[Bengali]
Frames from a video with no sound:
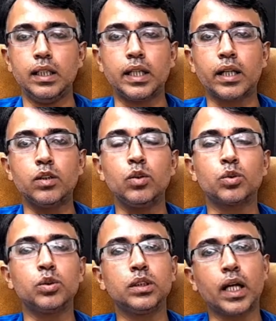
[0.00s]
তার কিন্তু
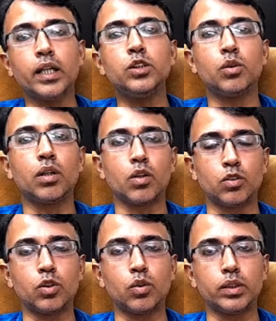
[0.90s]
ওষুধ ছাড়াই সুগার
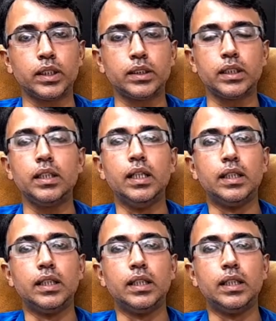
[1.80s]
কন্ট্রোল হয়ে যাচ্ছে